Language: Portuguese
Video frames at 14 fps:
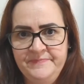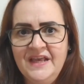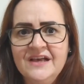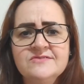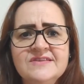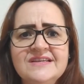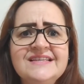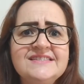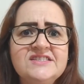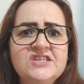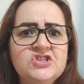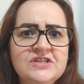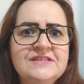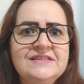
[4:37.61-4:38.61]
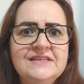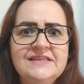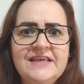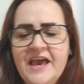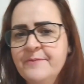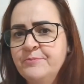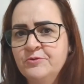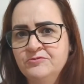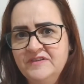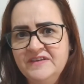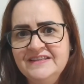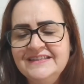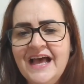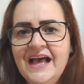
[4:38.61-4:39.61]
Às vezes a gente quer
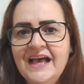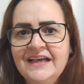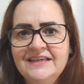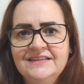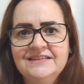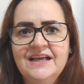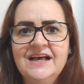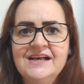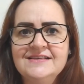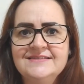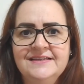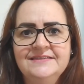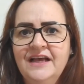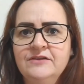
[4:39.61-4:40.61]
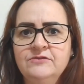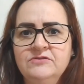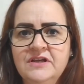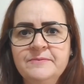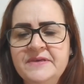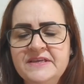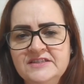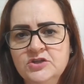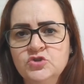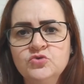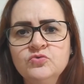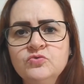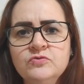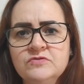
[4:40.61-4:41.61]
aproveitar que está sentado na mesa
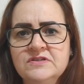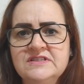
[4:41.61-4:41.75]
juntos,